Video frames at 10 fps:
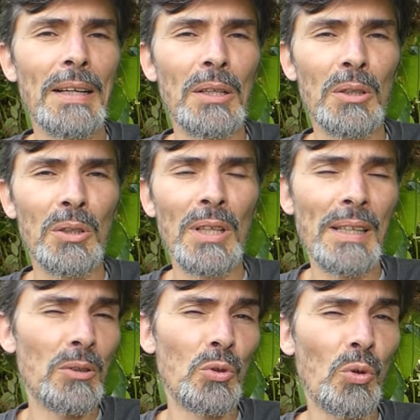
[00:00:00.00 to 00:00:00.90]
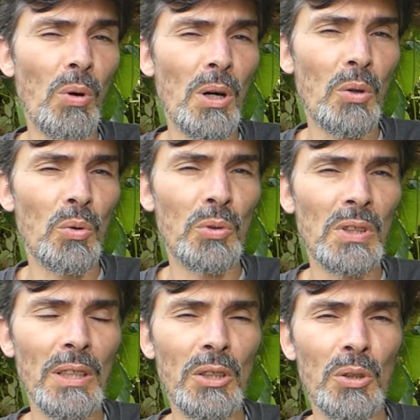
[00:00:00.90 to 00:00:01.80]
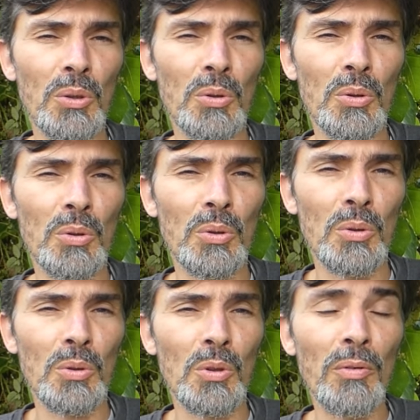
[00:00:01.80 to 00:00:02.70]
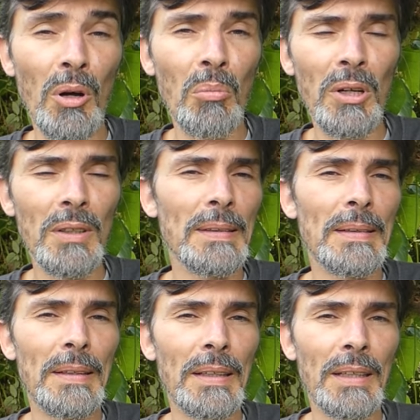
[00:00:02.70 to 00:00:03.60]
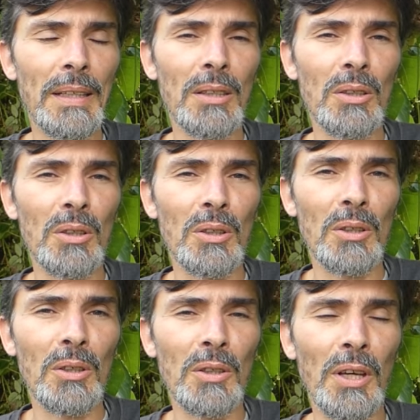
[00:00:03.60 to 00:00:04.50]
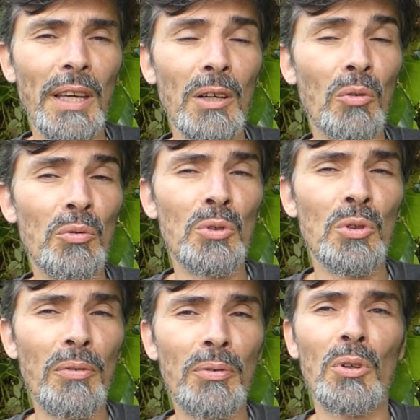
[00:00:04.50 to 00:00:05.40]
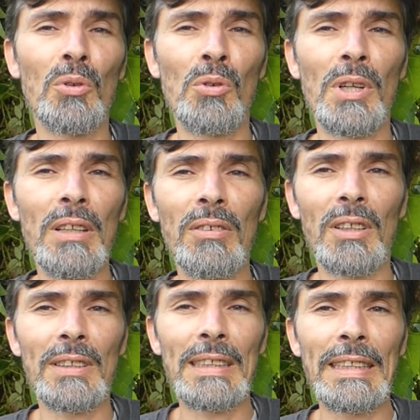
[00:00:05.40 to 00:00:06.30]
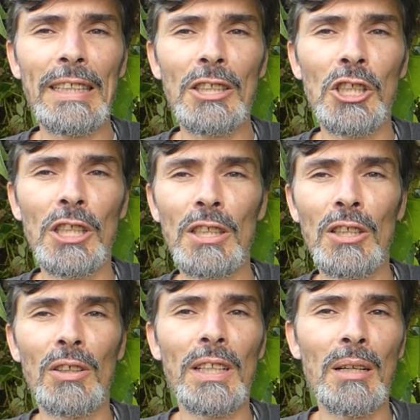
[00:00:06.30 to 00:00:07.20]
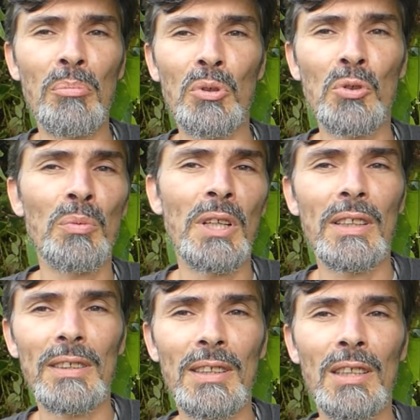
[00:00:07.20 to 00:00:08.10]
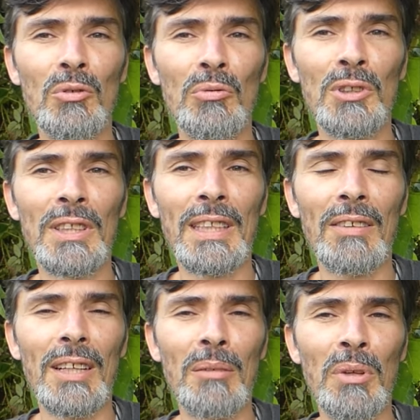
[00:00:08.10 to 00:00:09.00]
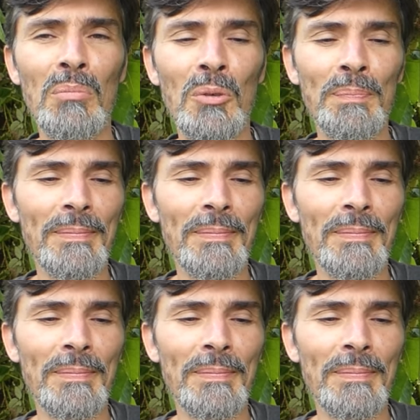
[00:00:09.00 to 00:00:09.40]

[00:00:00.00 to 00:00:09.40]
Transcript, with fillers: Euh, il est du 3 au 5 novembre. Et, et, on vous offre le livre Synergie dans les rapports humains si vous vous inscrivez rapidement.